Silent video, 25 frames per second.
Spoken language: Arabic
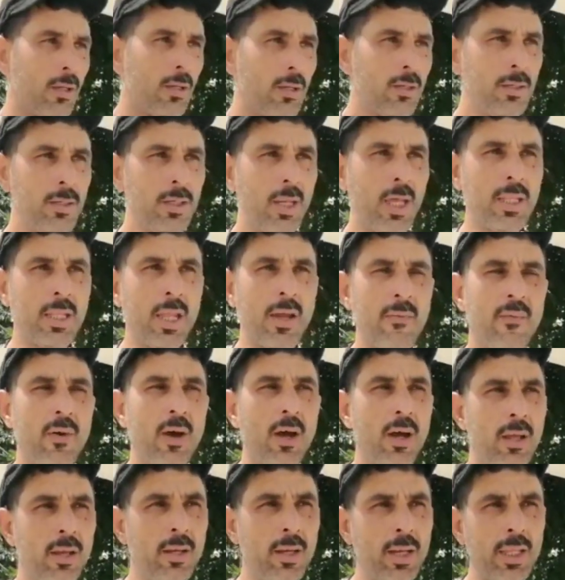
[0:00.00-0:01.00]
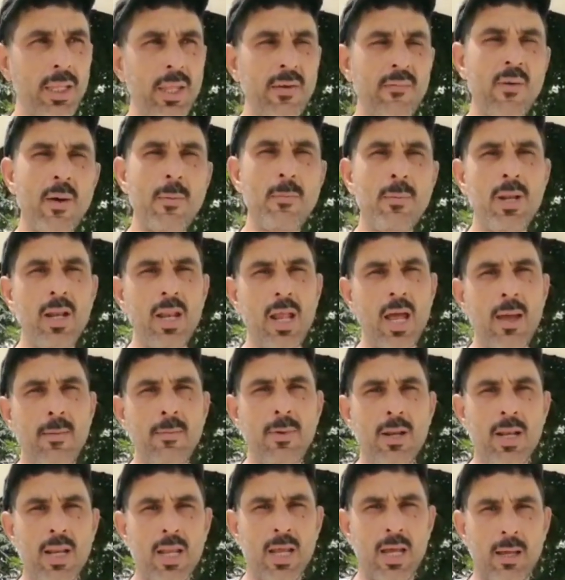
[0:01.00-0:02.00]
النظافه النظافه من العام
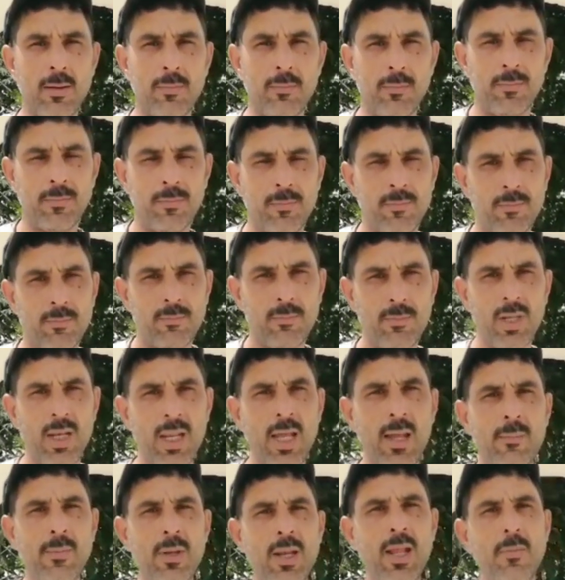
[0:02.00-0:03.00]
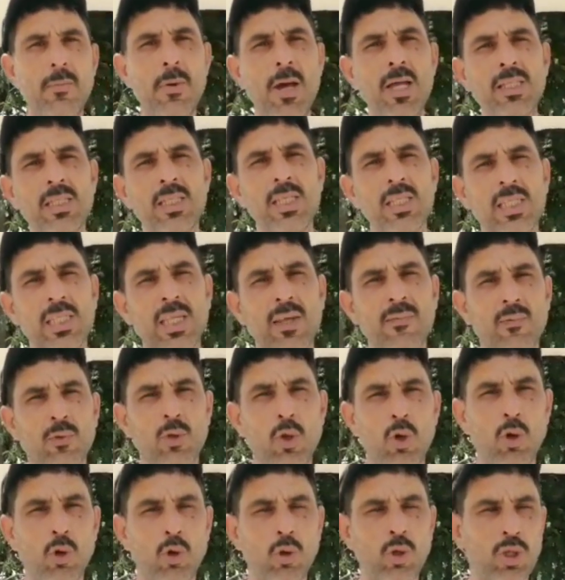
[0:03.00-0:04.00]
للعام من العام للعام عاد
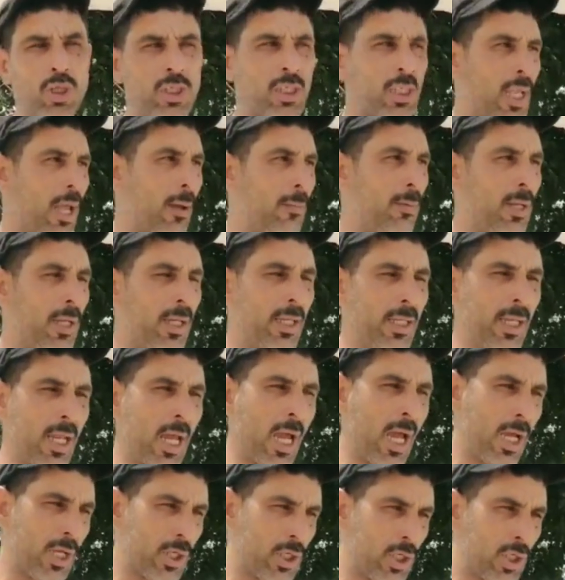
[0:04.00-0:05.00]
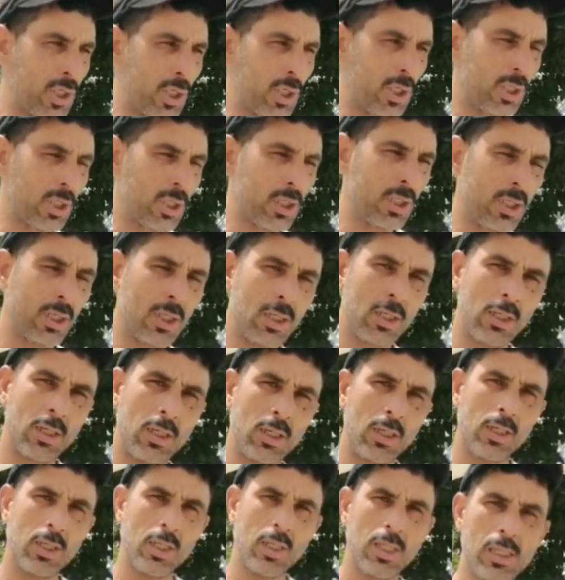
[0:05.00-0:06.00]
تيصيفطوا اصحاب الانعاش
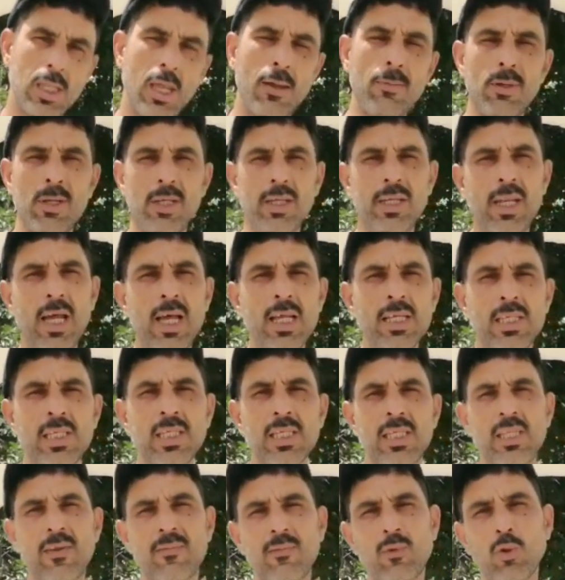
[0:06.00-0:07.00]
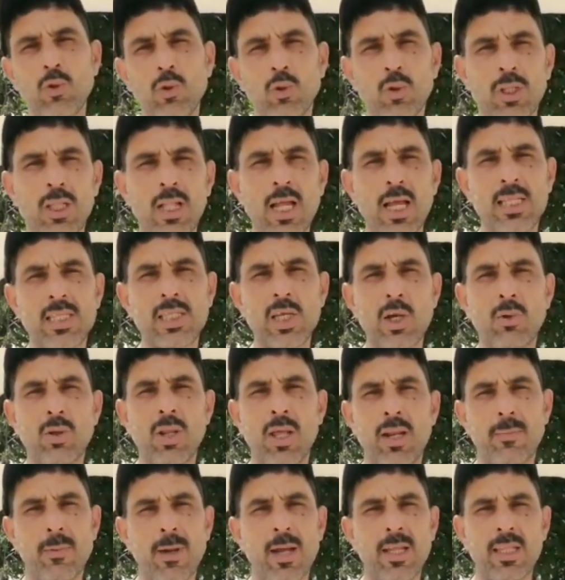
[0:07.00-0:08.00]
اصحاب الانعاش تيصيفطوا دوك ثلاثه ولا
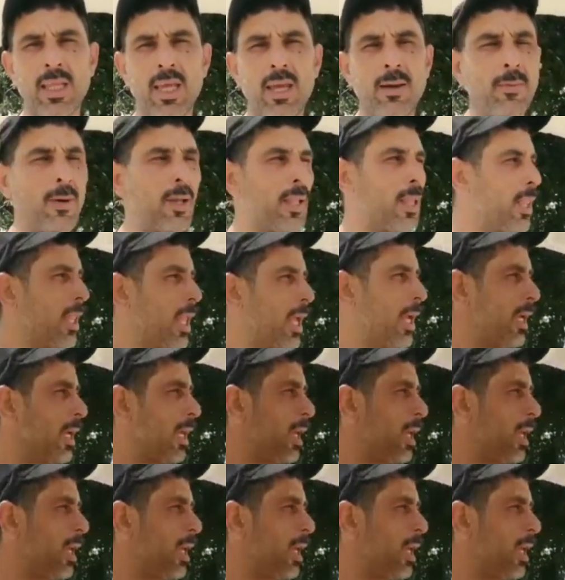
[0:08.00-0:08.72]
اربعه عباد الله يلاه